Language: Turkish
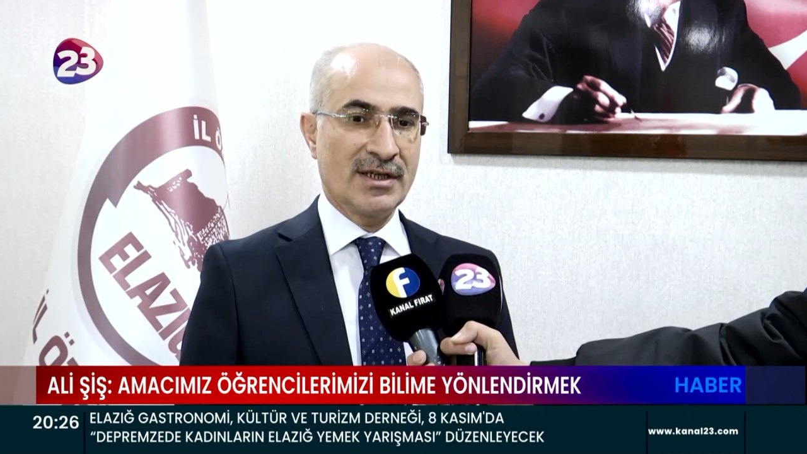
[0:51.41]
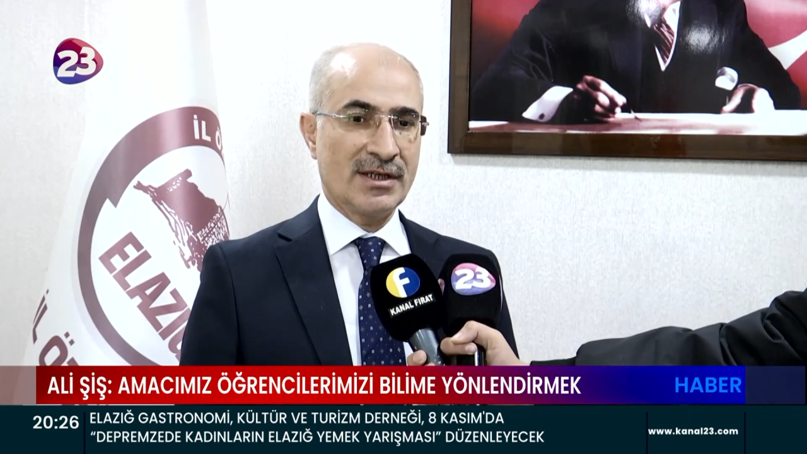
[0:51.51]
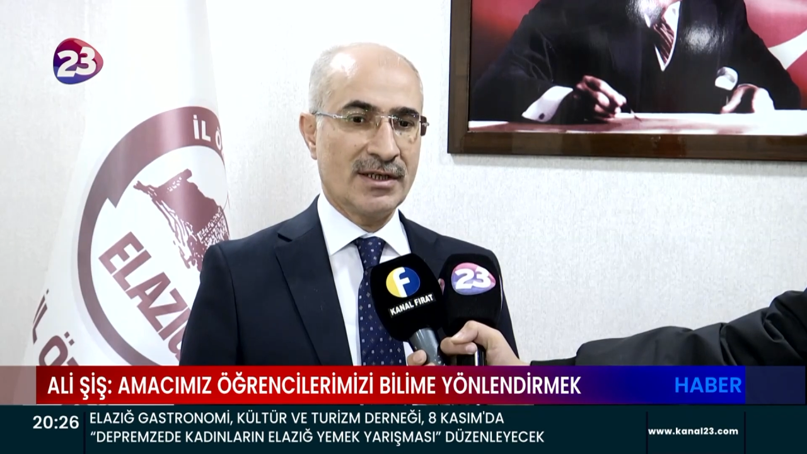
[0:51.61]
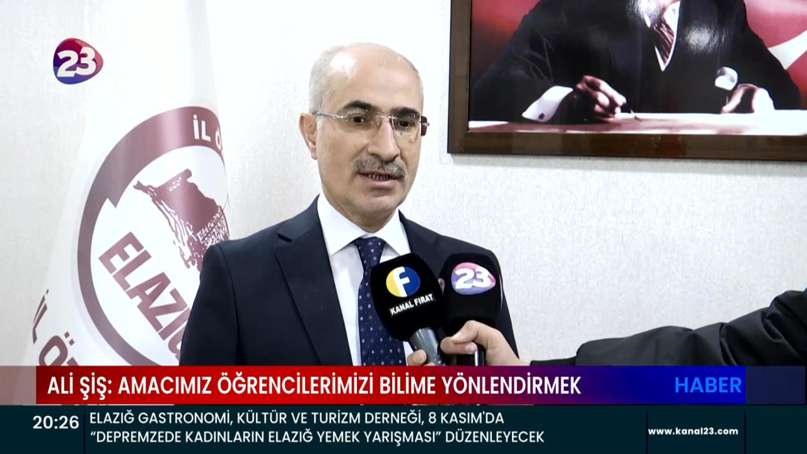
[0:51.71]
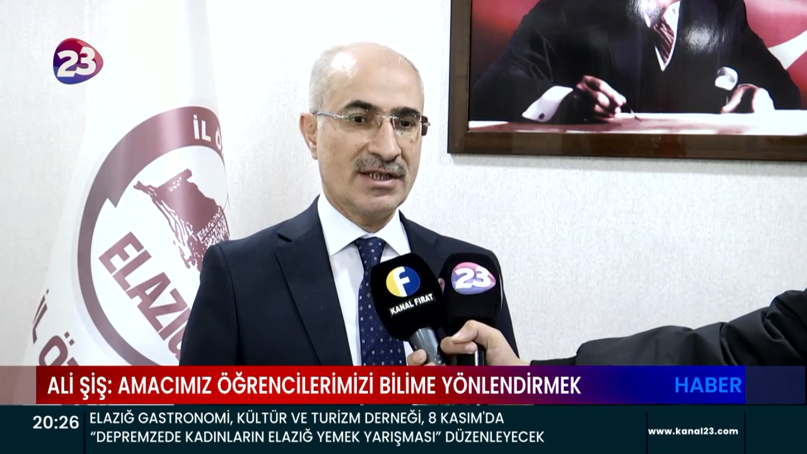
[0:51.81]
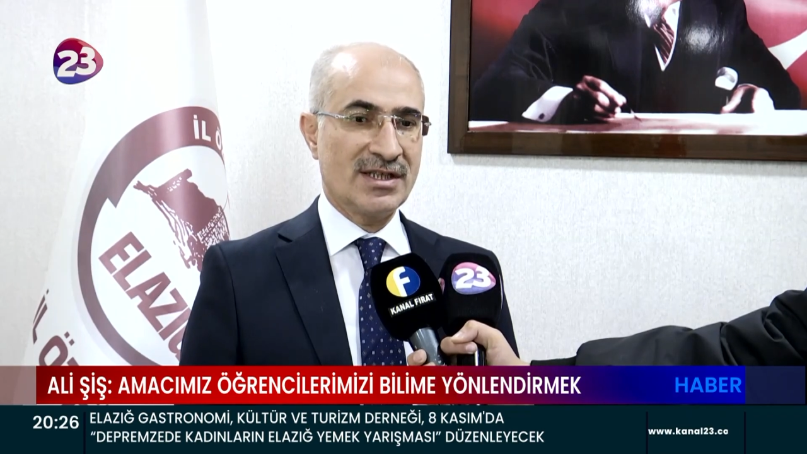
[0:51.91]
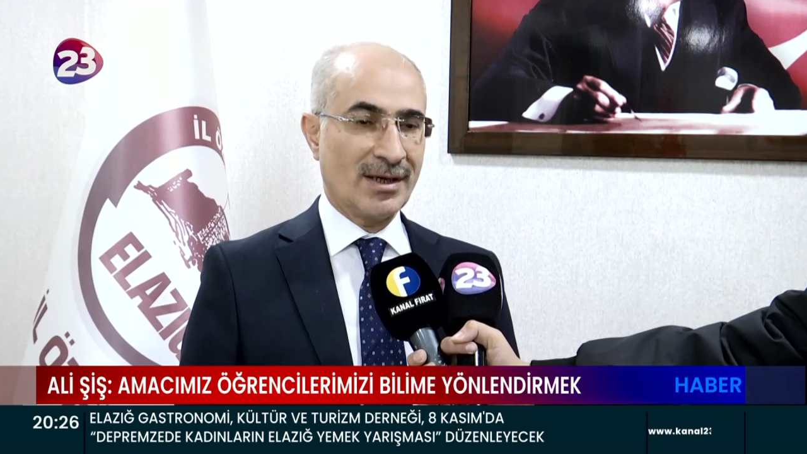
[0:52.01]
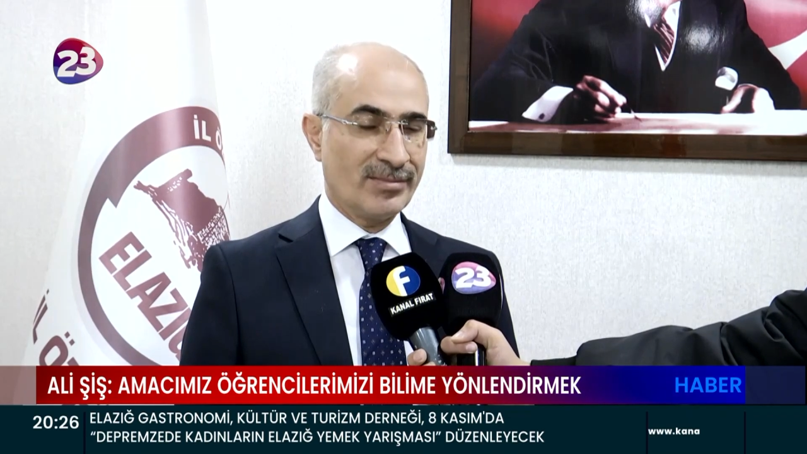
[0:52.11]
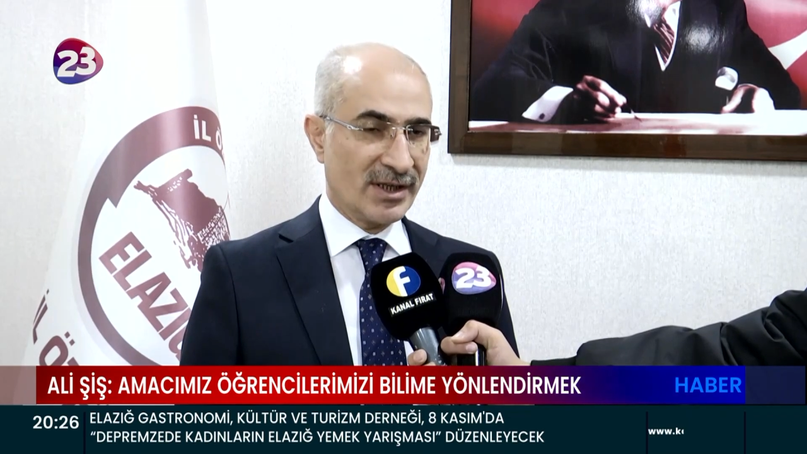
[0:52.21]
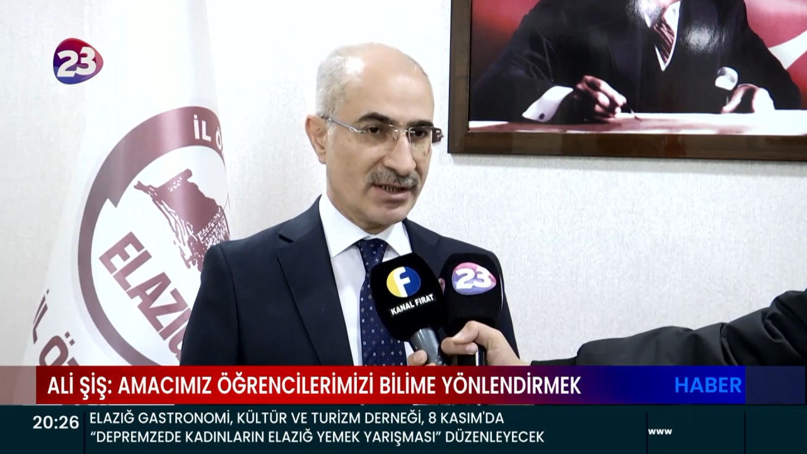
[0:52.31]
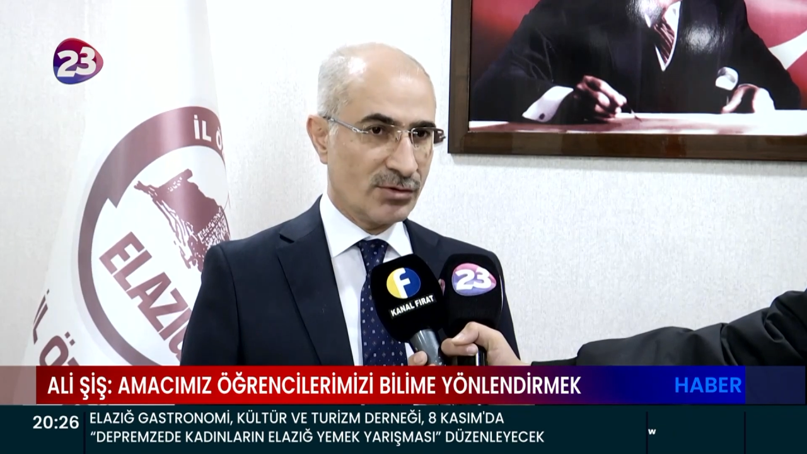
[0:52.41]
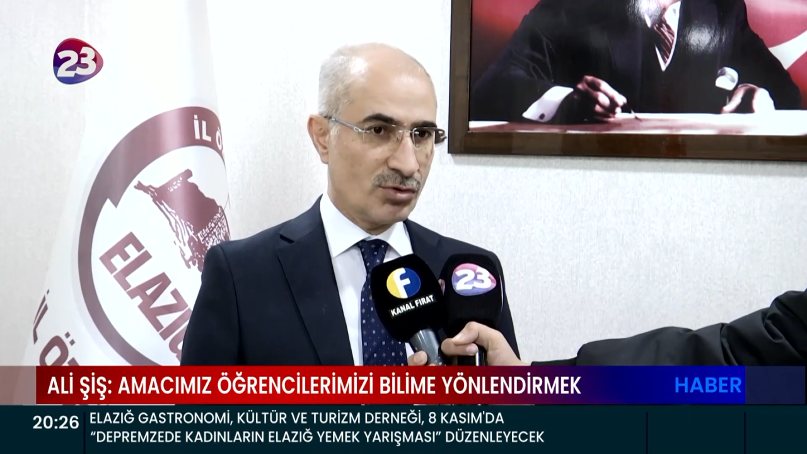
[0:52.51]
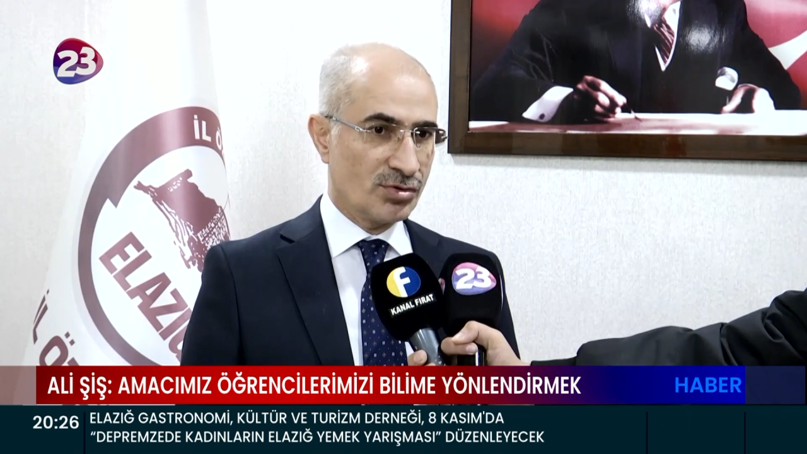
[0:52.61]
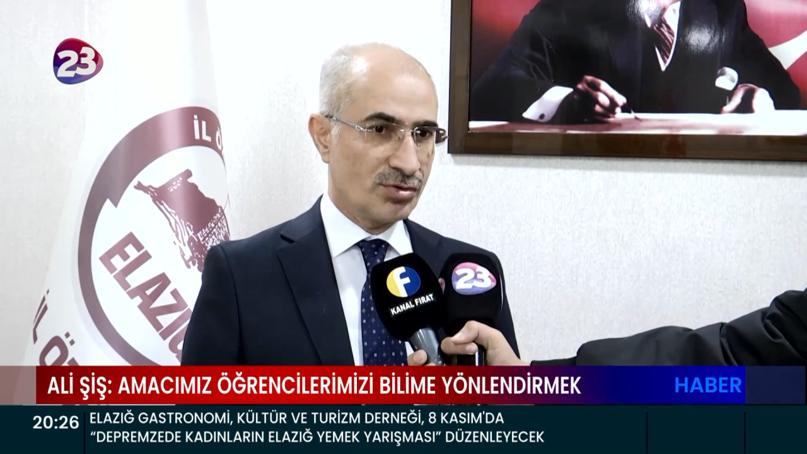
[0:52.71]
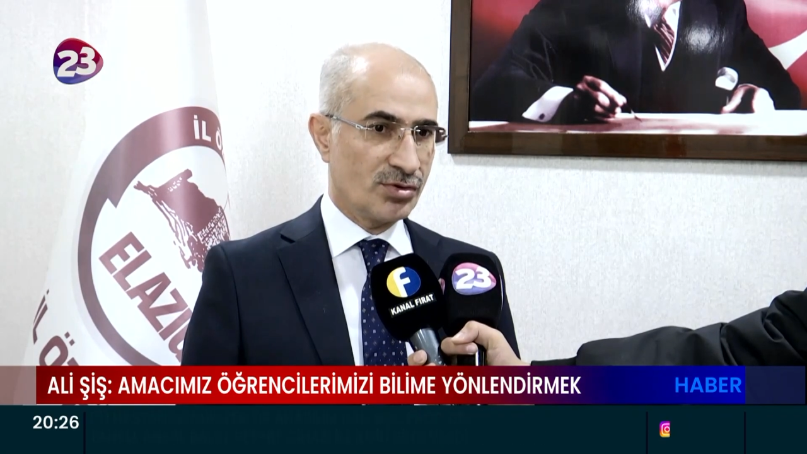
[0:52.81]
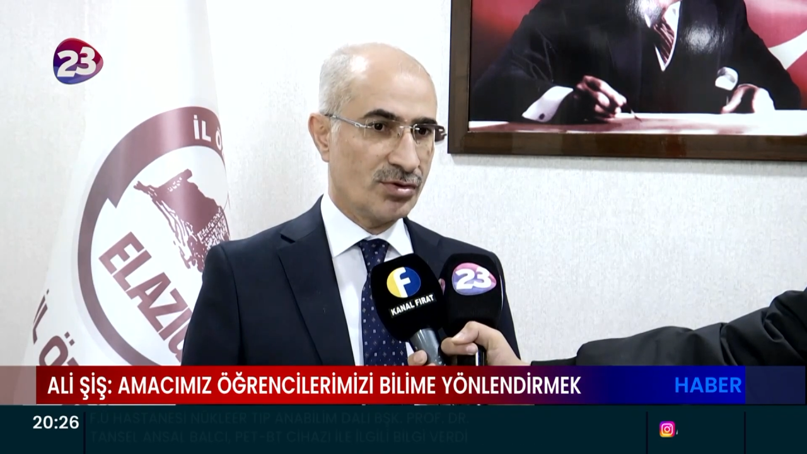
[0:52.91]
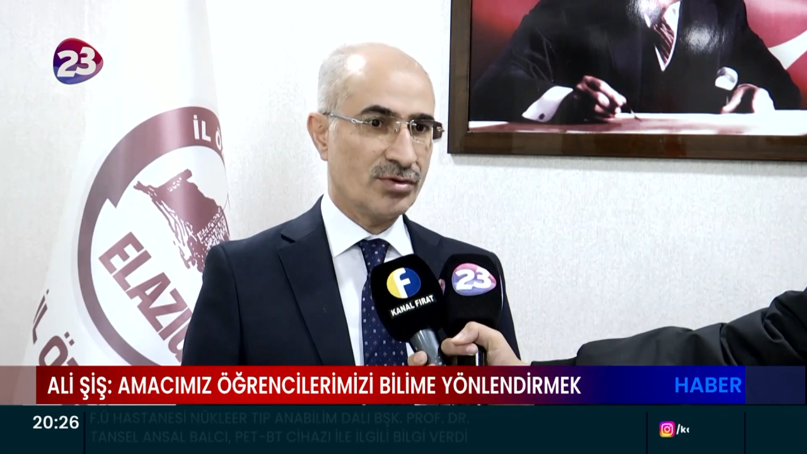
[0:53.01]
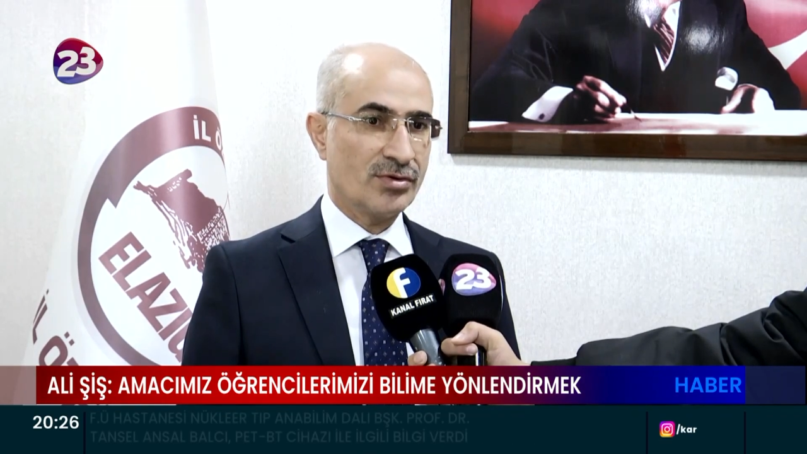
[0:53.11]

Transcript: e, kitaplarda gördüğü